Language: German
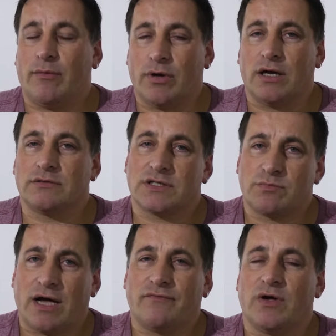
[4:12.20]
Aber das
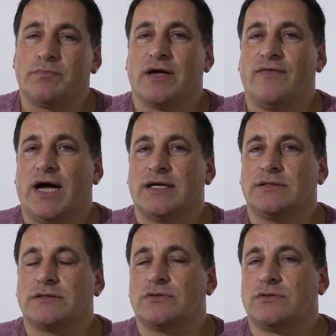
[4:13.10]
machen wir
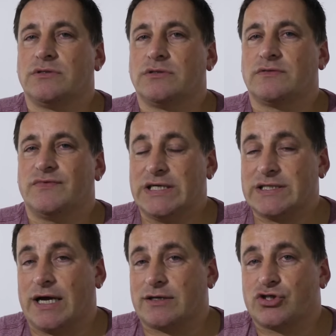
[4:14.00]
privat und wie
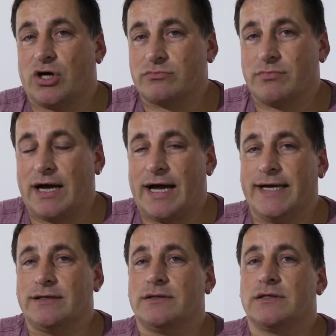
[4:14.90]
gesagt, schaut mal
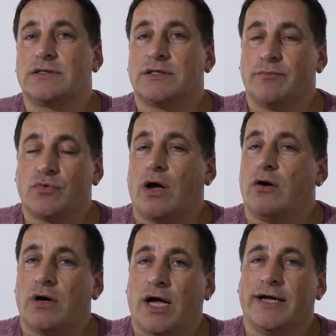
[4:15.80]
rein. Es gibt
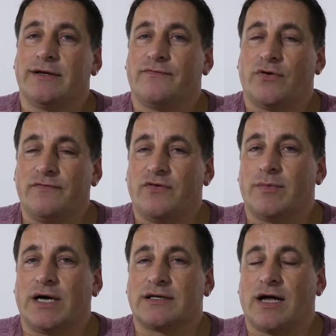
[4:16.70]
auch eine
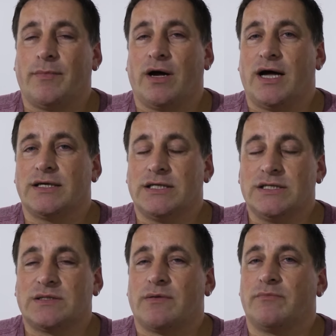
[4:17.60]
Vollformatkamera, die
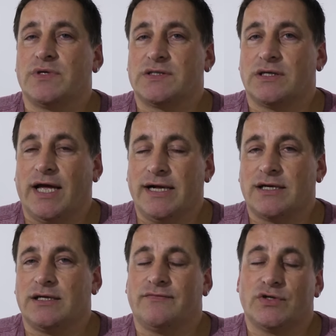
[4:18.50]
ist zwar ein bisschen
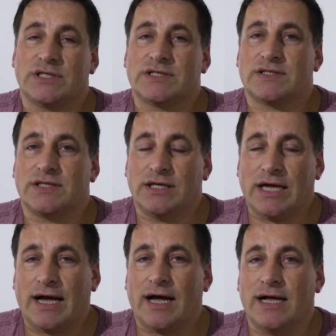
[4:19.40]
älter, die wird jetzt zehn
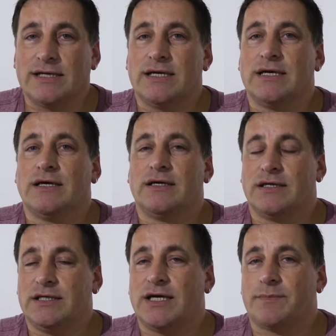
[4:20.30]
Jahre alt.
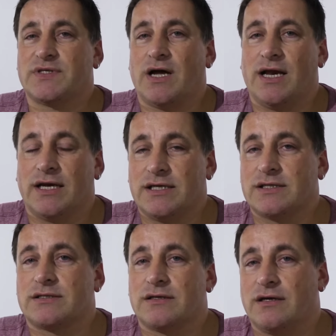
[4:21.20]
Ich habe sie
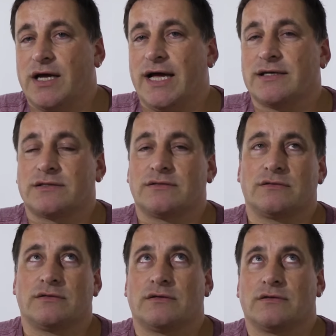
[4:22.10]
allerdings äh, erst,
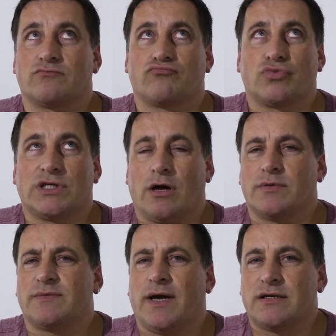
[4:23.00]
äh, ich
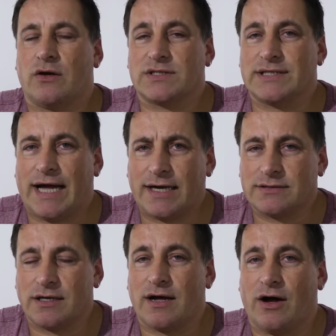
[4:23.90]
glaube,
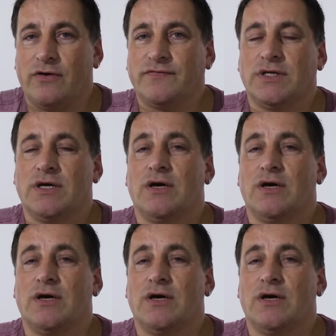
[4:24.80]
2008 gekauft